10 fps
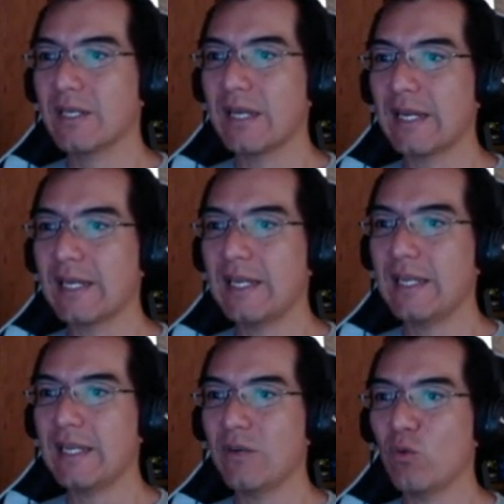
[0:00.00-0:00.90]

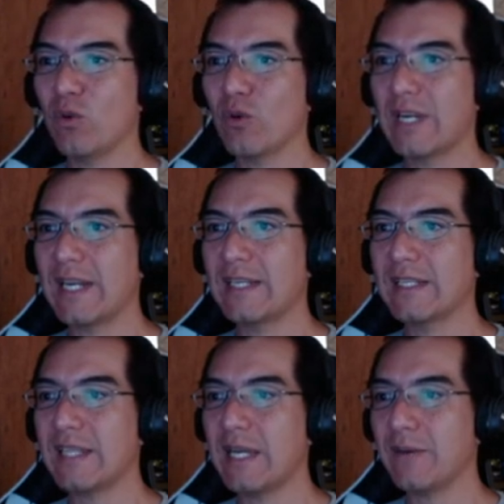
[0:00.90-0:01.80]
Aquí en 1G
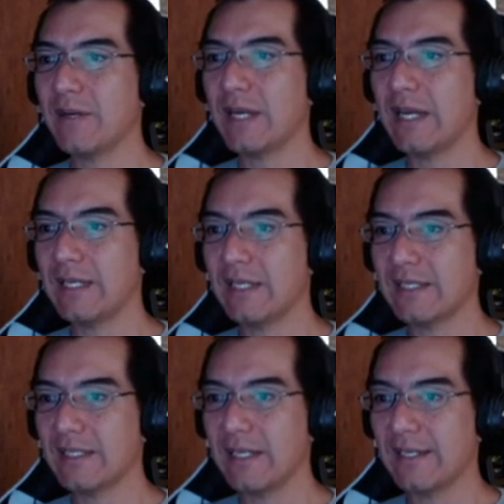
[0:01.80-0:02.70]
quizá hay que
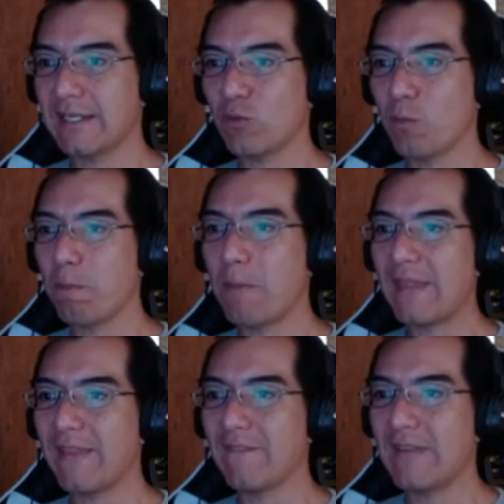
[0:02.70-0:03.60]
decirle que es un
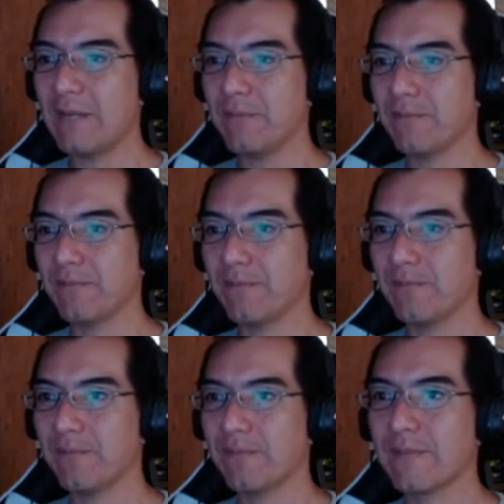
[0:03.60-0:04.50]
PDB,
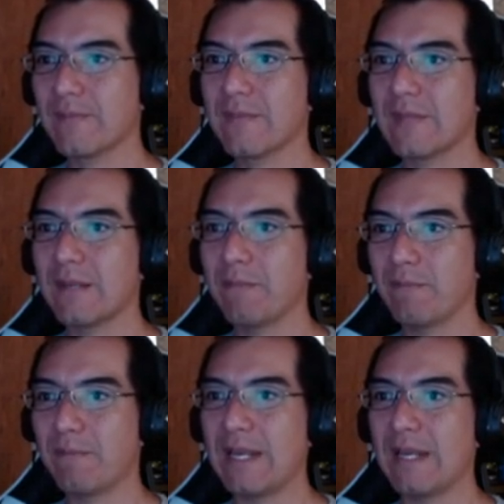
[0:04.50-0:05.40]

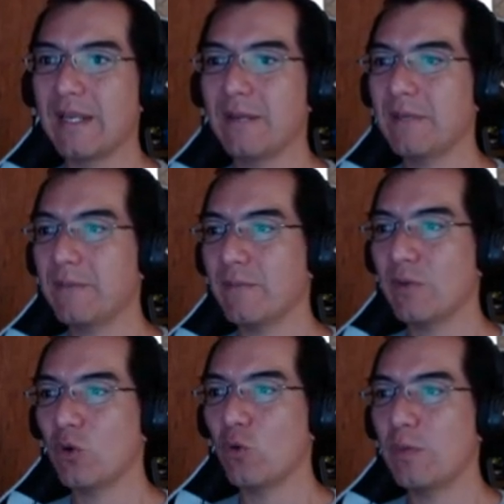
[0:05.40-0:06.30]
PLM,
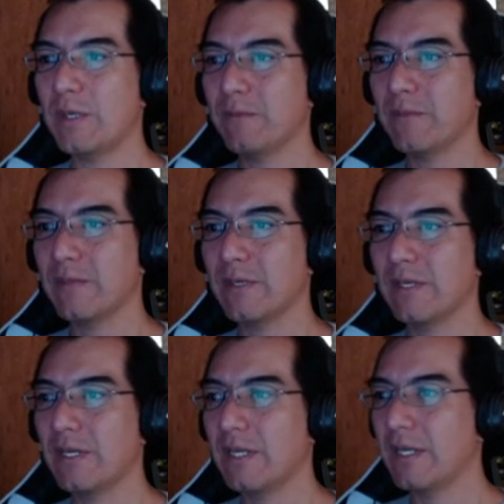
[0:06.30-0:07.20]
open,
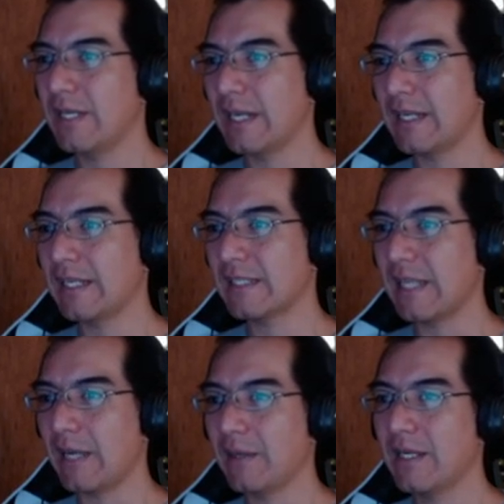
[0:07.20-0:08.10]
y aquí
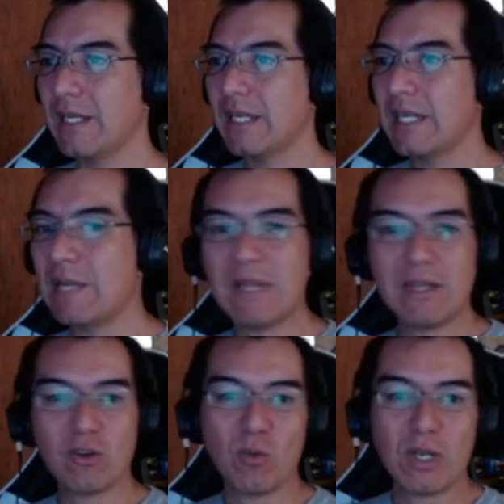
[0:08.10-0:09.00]
está,
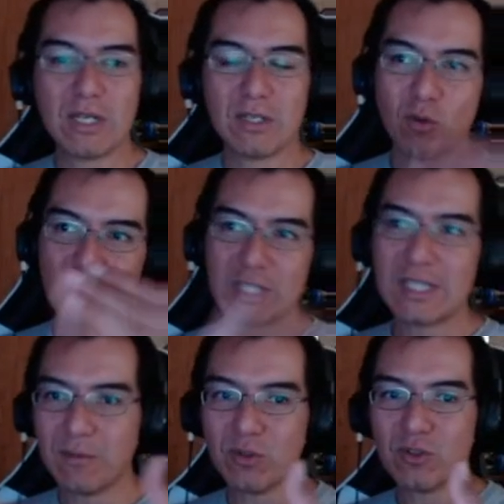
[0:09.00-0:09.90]
como, como
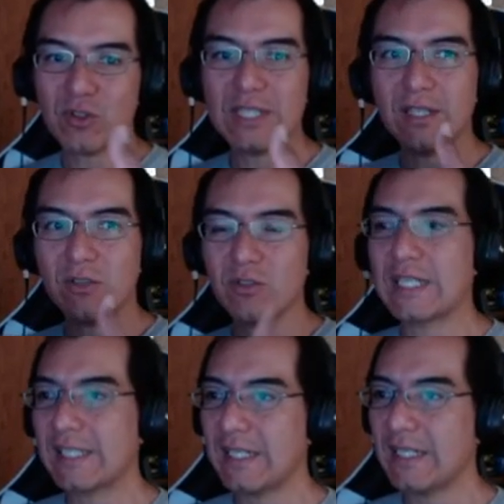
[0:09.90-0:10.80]
estamos diciendo que
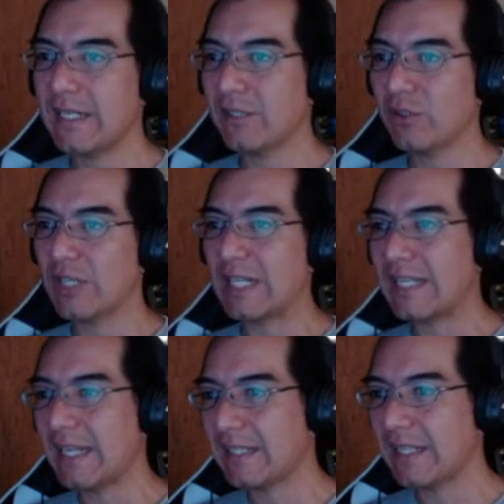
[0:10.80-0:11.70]
ese ligando
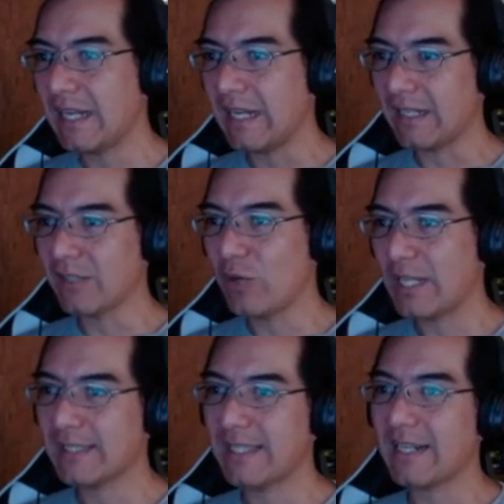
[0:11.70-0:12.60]
detecta, le agregó
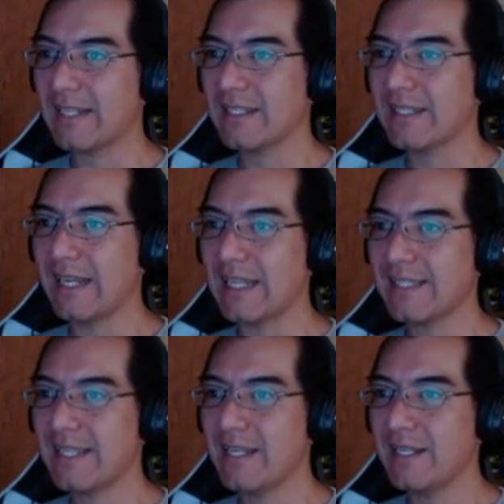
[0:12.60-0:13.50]
las cargas de
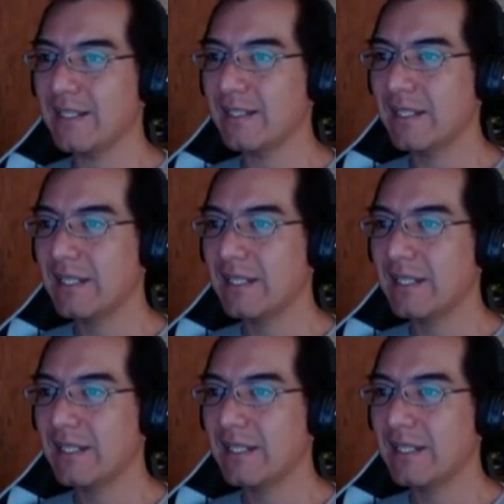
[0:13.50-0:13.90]
Gasteiger,